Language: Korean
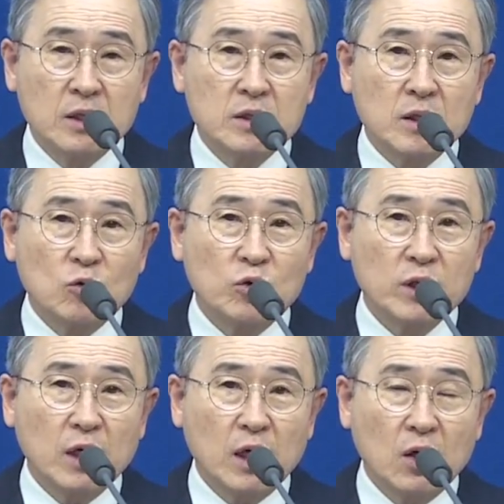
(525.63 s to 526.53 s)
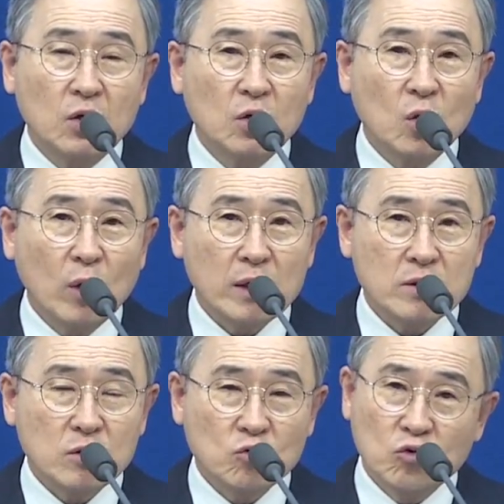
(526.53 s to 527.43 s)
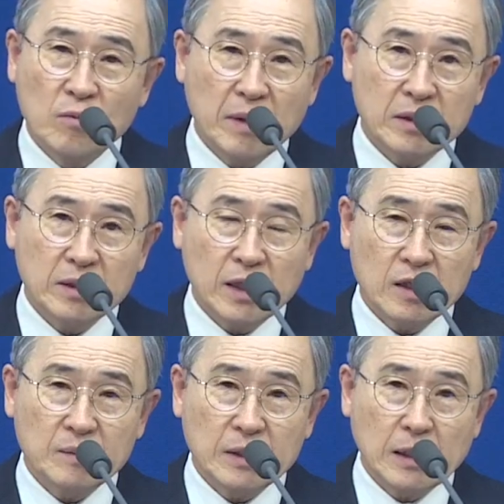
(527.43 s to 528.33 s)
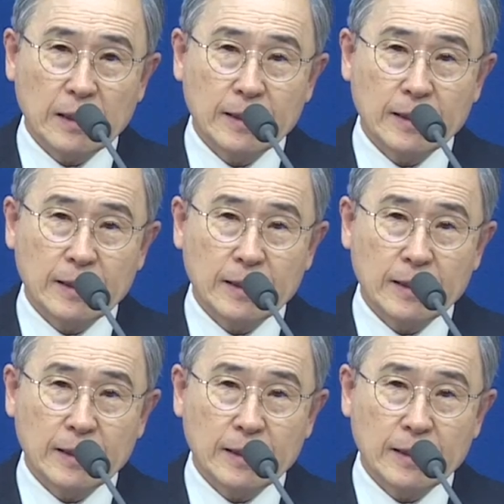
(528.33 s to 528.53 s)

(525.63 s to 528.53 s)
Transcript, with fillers: 자, 우리가 어려워서 구원받은 게 아닙니다.